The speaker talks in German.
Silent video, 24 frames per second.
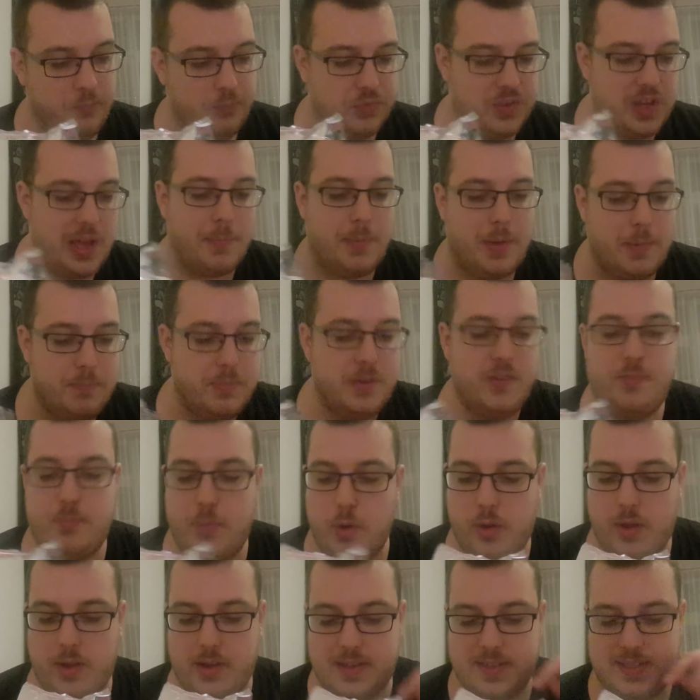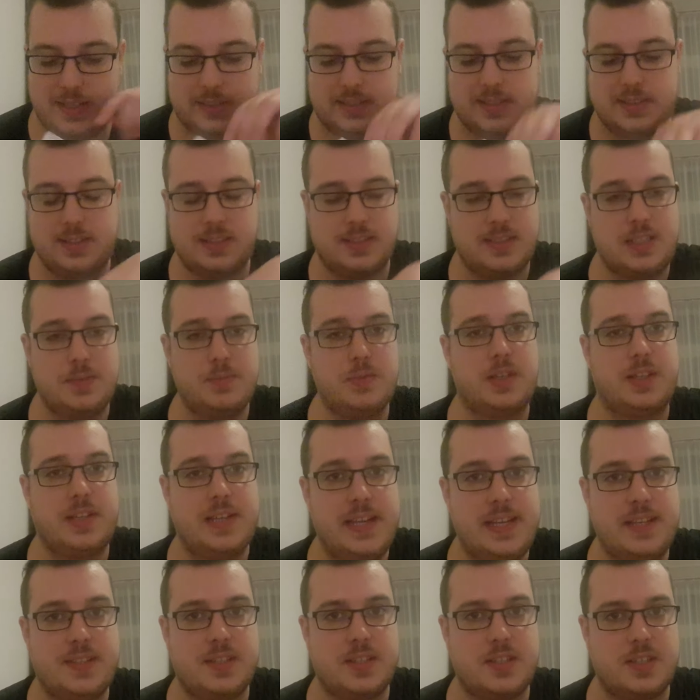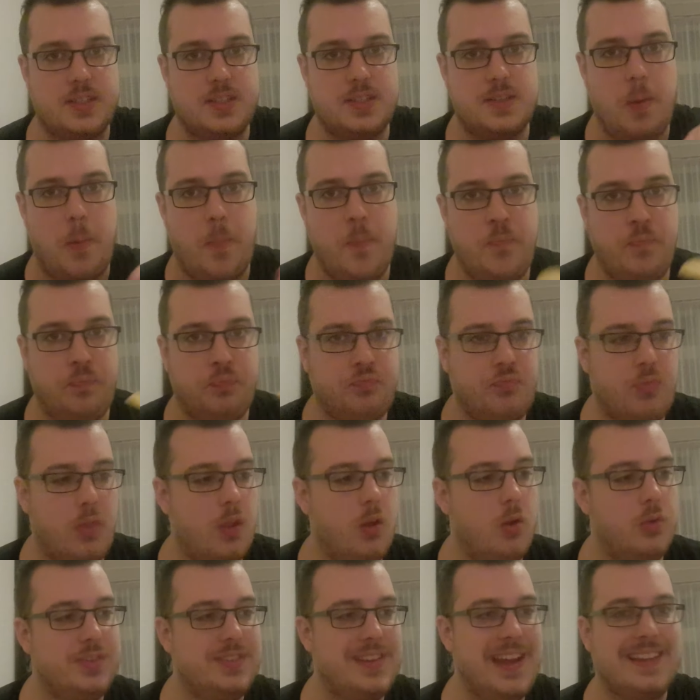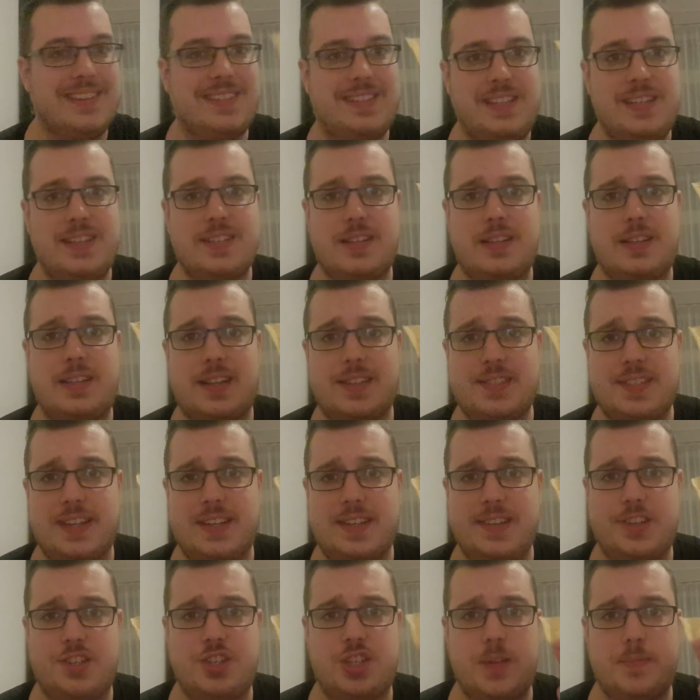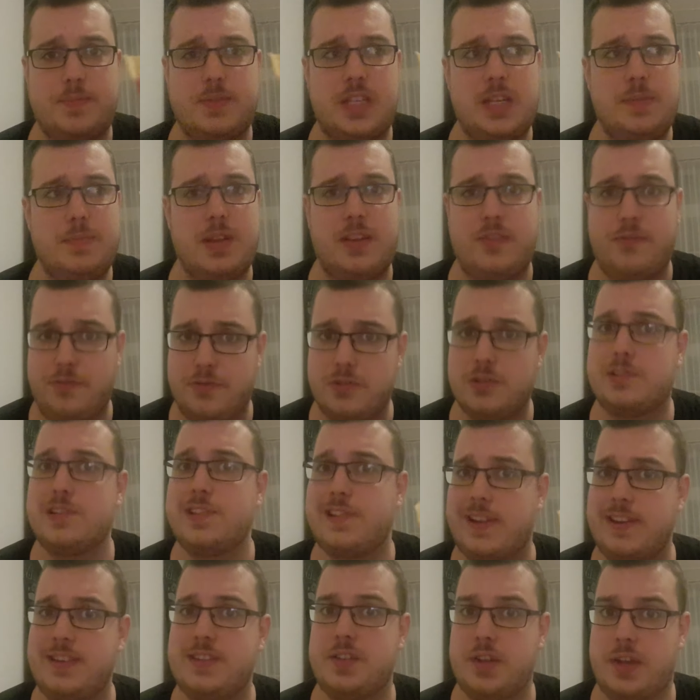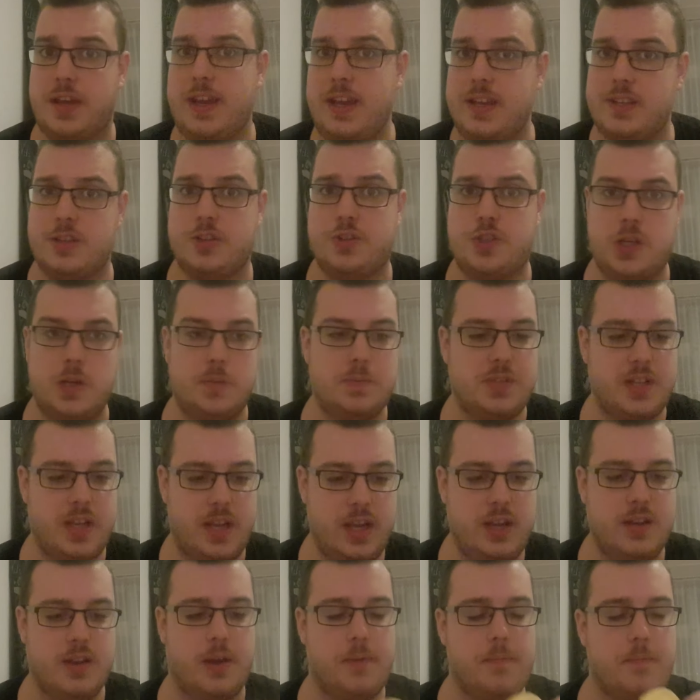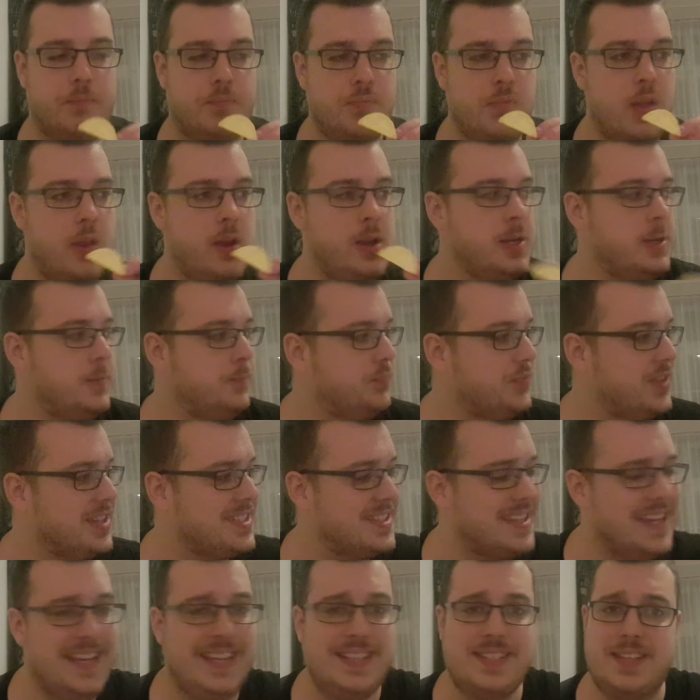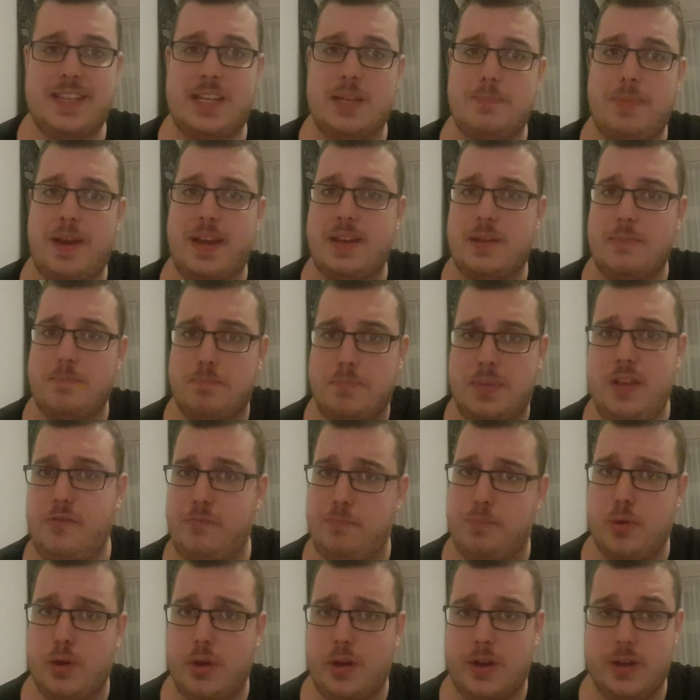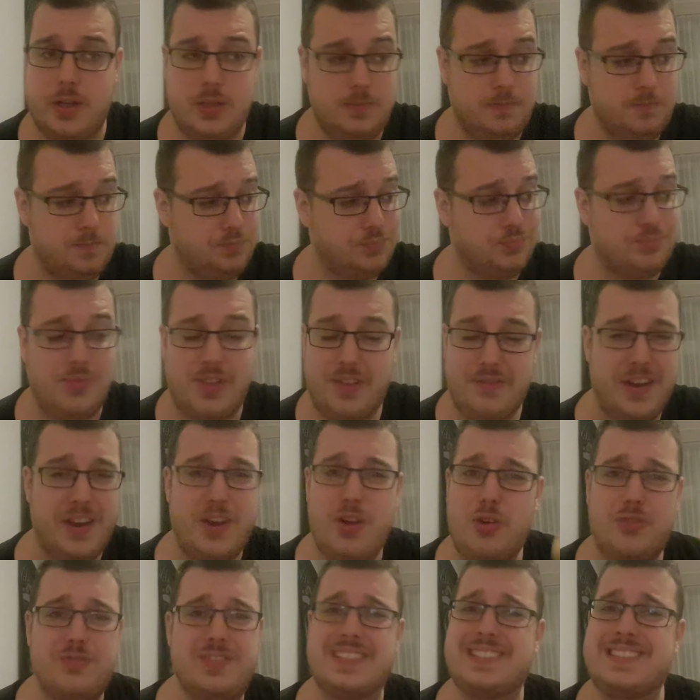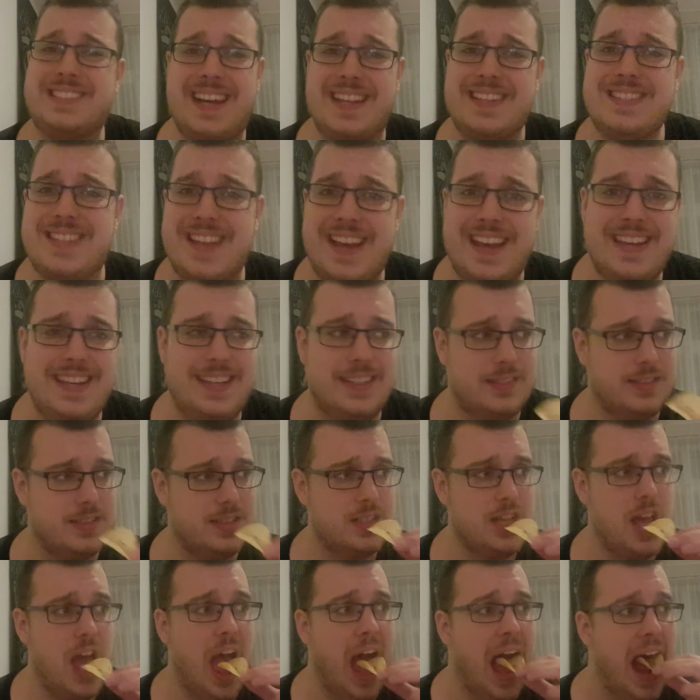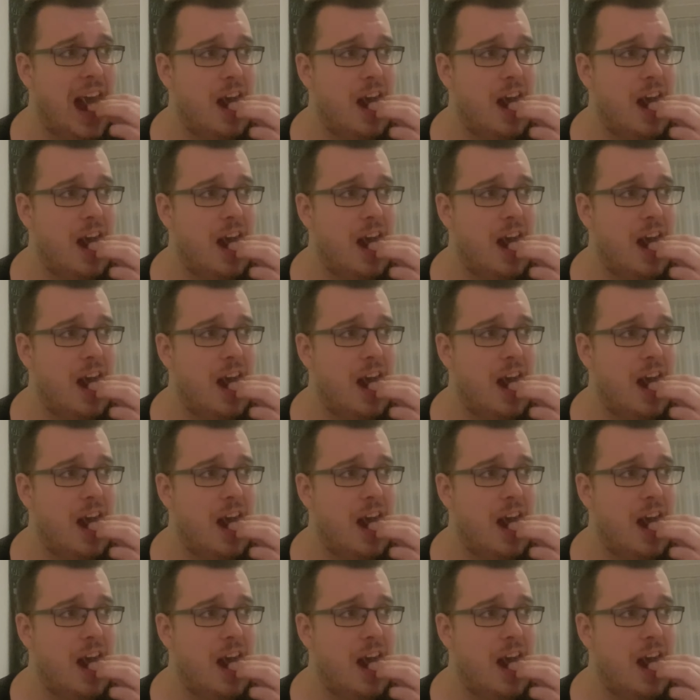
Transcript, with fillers: Ich habe beim Beefburger gesagt, dass das ziemlich käsig ist. Und das hier sind tatsächlich Chips, die mich wirklich an diese Käsechips erinnern. Das Käsige bei dem Beefburger war noch was ganz Eigenes.